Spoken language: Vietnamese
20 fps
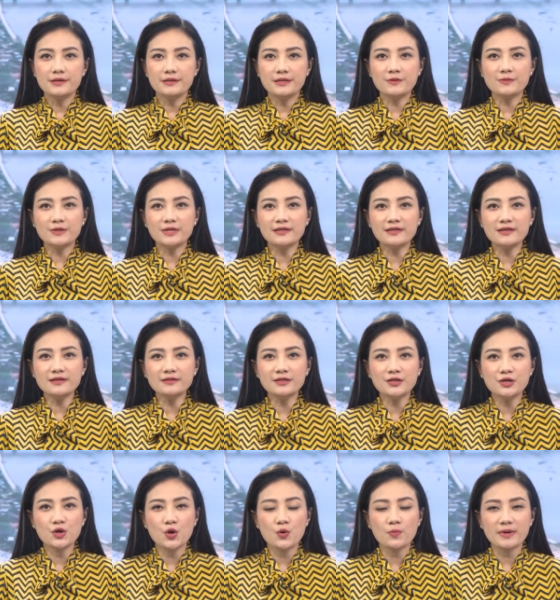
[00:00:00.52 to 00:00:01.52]
Theo tin tức
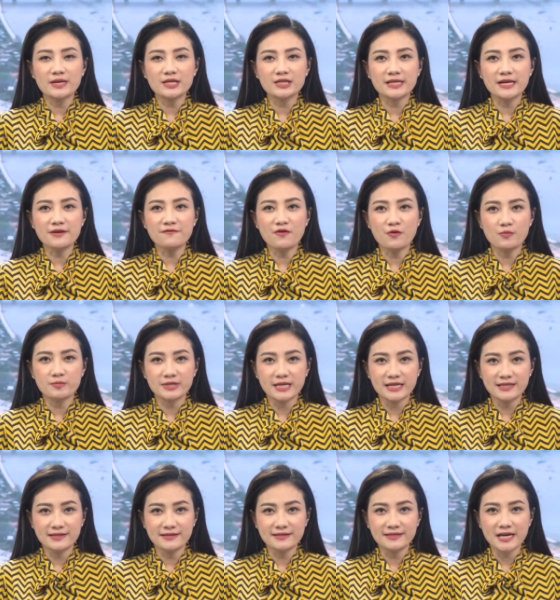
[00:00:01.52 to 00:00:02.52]
từ Cục Cảnh sát Phòng
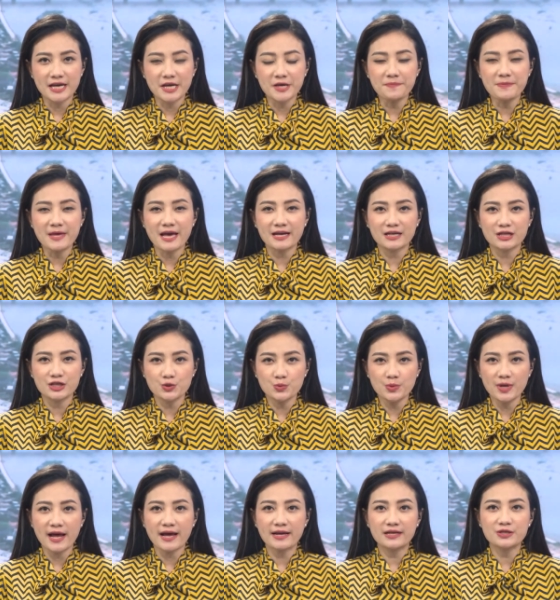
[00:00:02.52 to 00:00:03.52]
cháy chữa cháy và Cứu
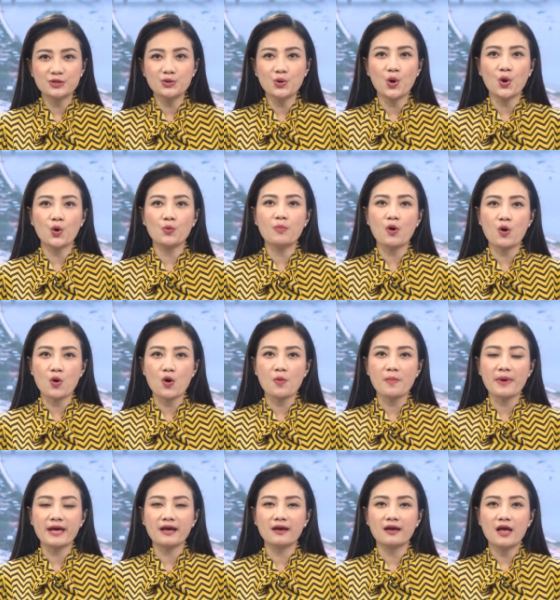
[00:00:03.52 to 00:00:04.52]
nạn Cứu hộ Bộ
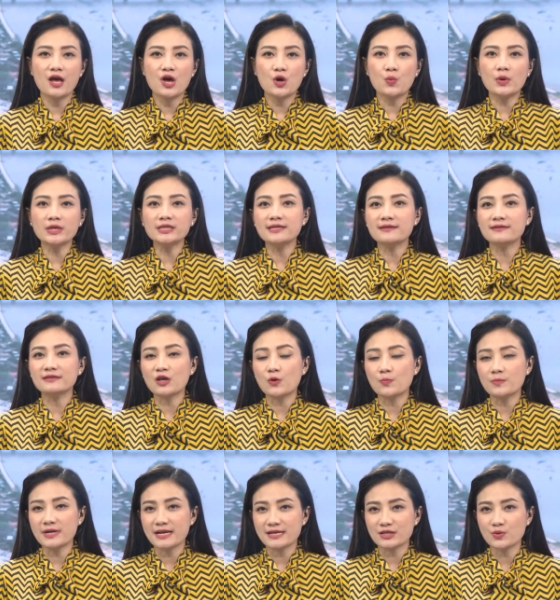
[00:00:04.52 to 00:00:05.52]
Công an, quá trình
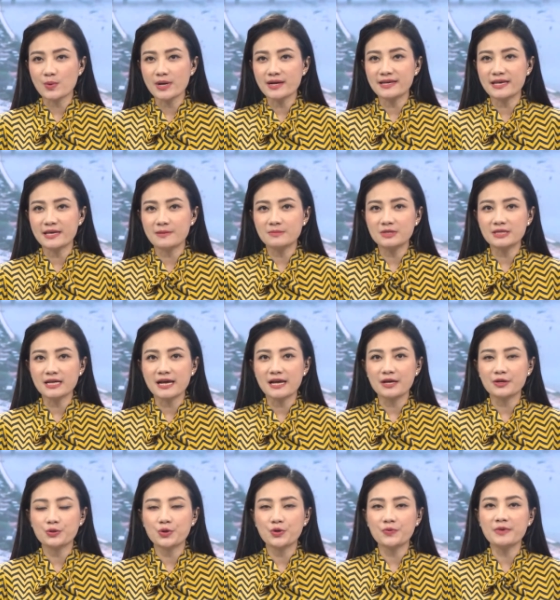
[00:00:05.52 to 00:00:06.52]
tổng rà soát kiểm tra
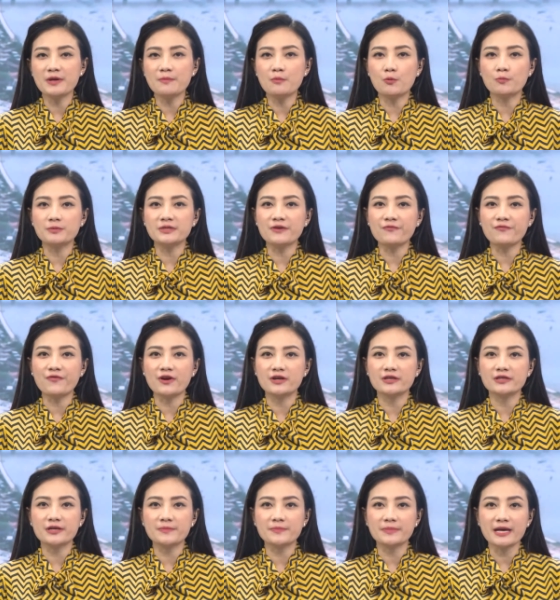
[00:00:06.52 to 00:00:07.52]
đối với
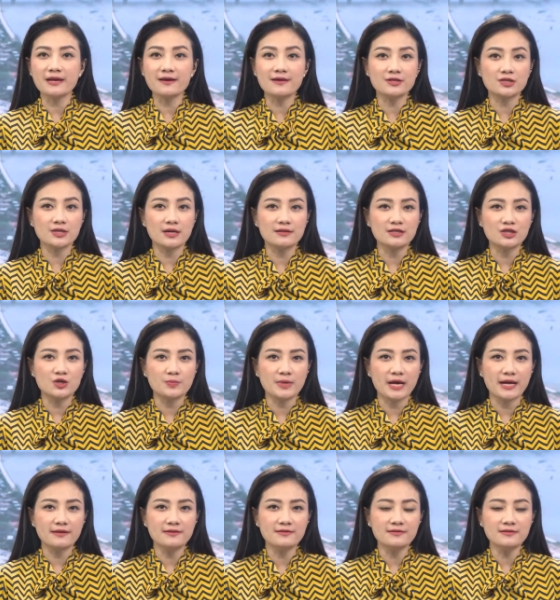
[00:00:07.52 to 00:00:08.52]
100% các cơ sở trong
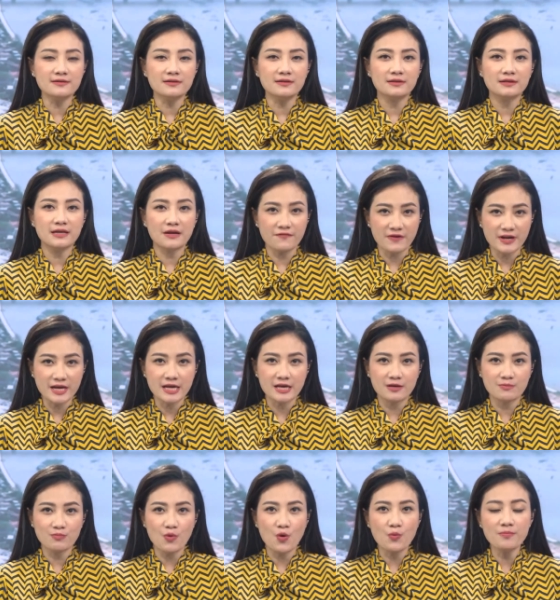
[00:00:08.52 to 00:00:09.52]
cả nước đã phát
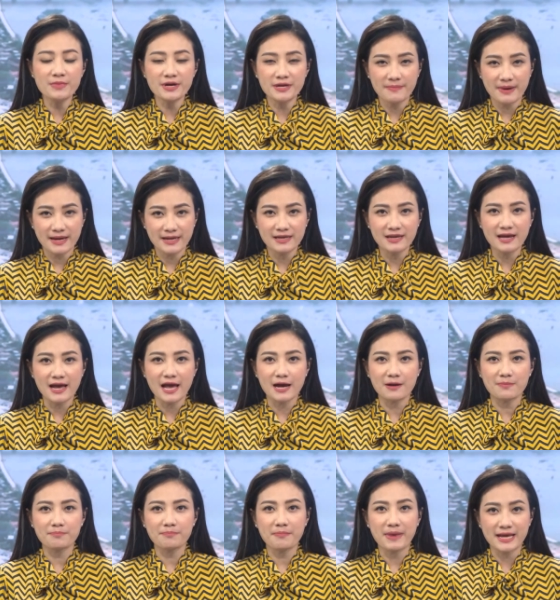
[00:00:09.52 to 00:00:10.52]
hiện
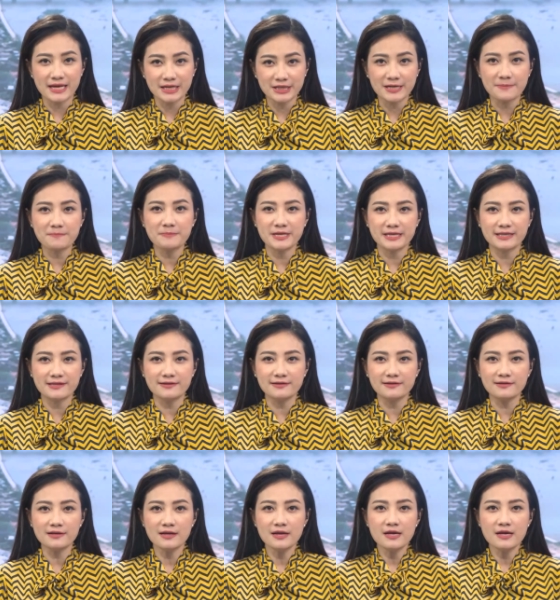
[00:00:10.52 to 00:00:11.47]
47.719